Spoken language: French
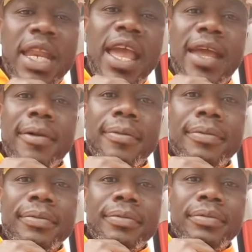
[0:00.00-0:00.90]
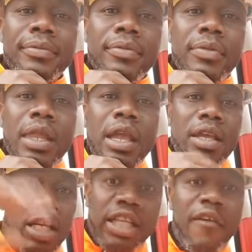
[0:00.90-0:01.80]
Il hein.
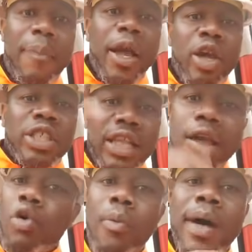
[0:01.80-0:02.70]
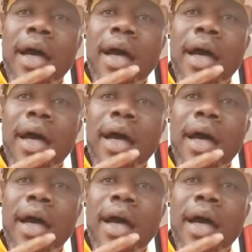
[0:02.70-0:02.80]
ne savait pas que c'était un combat